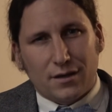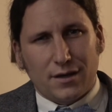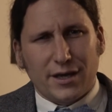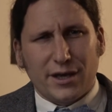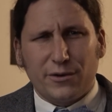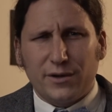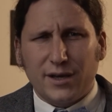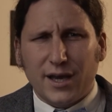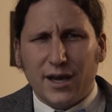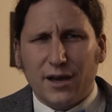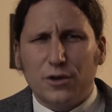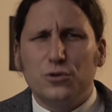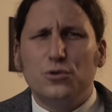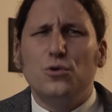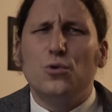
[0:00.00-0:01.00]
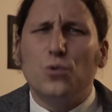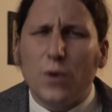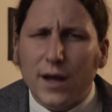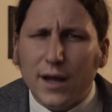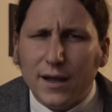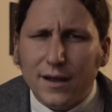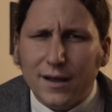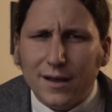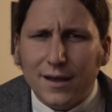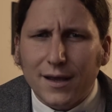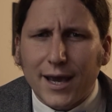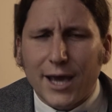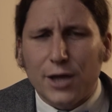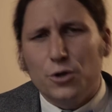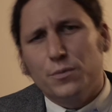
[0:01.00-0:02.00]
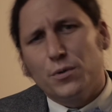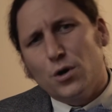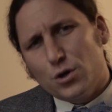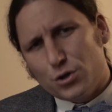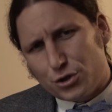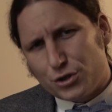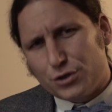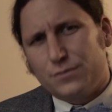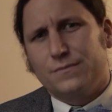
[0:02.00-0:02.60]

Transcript: Un regard de loin et de proche.